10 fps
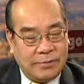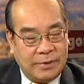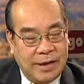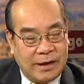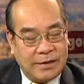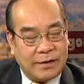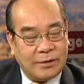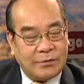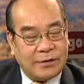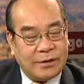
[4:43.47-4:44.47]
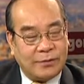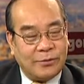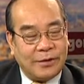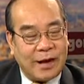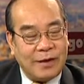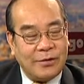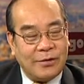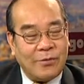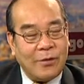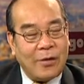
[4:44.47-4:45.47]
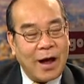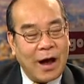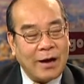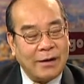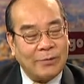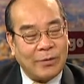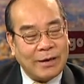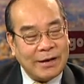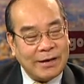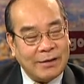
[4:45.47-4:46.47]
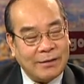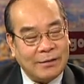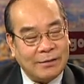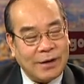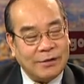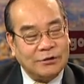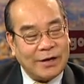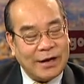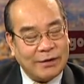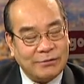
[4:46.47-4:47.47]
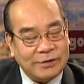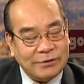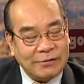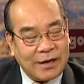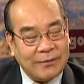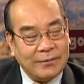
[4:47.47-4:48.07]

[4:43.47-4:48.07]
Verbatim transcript: dạ, cái nhìn của tôi thì tôi thấy nó cũng có hơi một cái hơi so le chút xíu là